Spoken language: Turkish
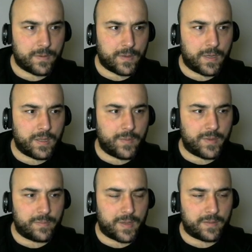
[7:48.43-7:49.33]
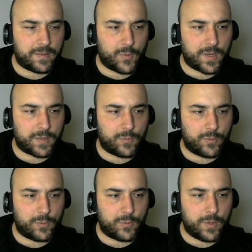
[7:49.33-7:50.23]
Anlamadım ben tam olarak ne
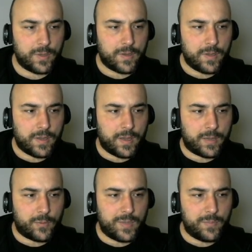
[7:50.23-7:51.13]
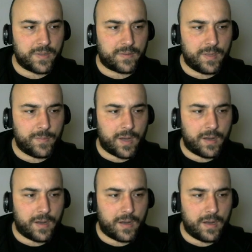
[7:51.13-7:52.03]
olduğunu. Equipment diyeyim.
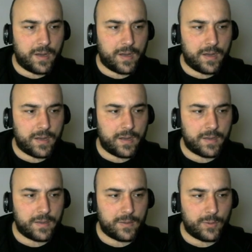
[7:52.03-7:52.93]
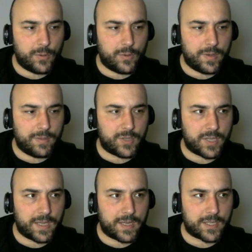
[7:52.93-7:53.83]
Aa, yok öyle bir
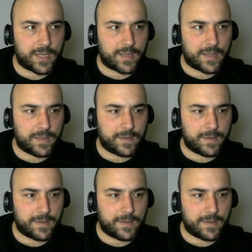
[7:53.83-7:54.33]
şey gerçekten.